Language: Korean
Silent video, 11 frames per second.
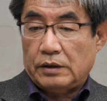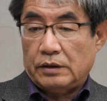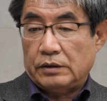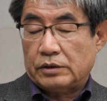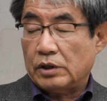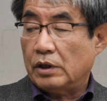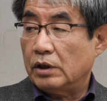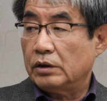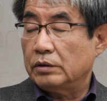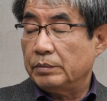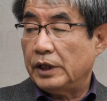그
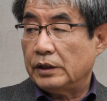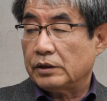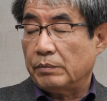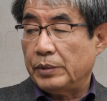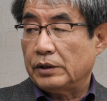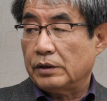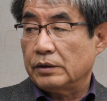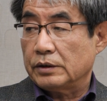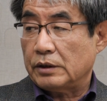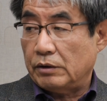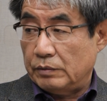처음에
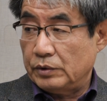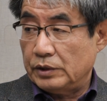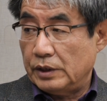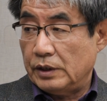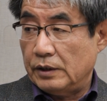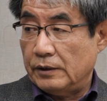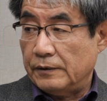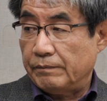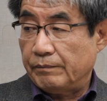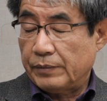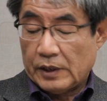접했던 사회 문제예요.
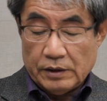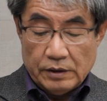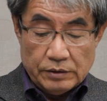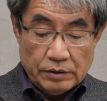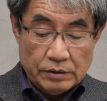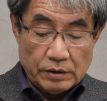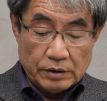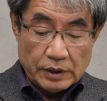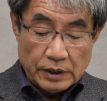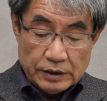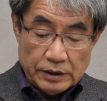네네. 그래서
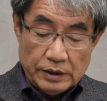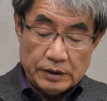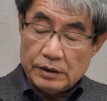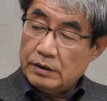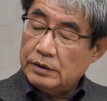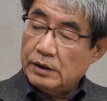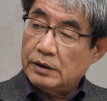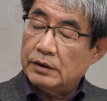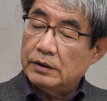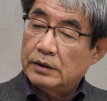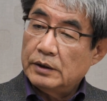여태까지
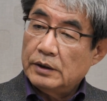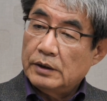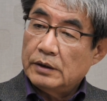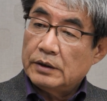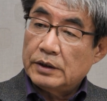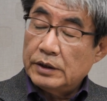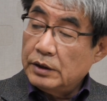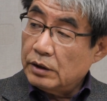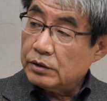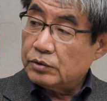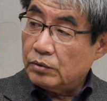그냥
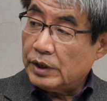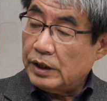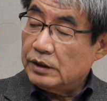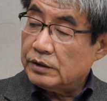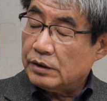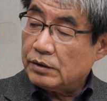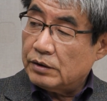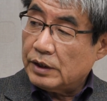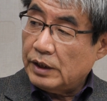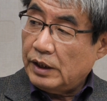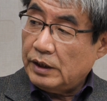기억 속에
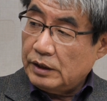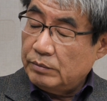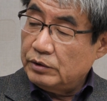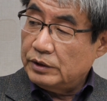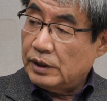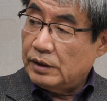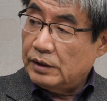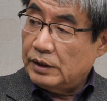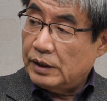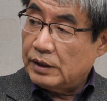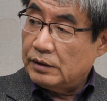있었던 게 이
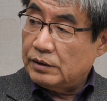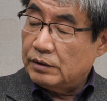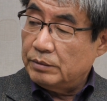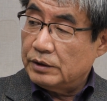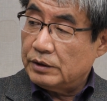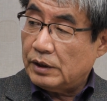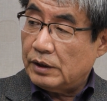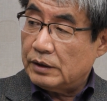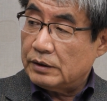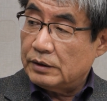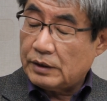문제를 얘기를 들으면서
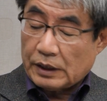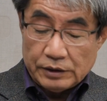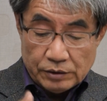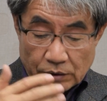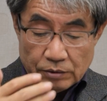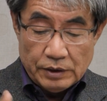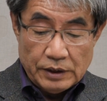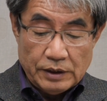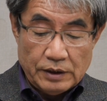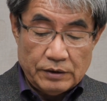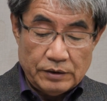이제 다시 음.
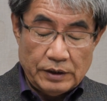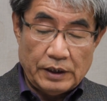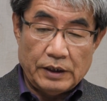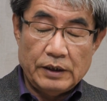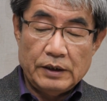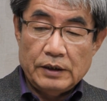떠올리게 된 건데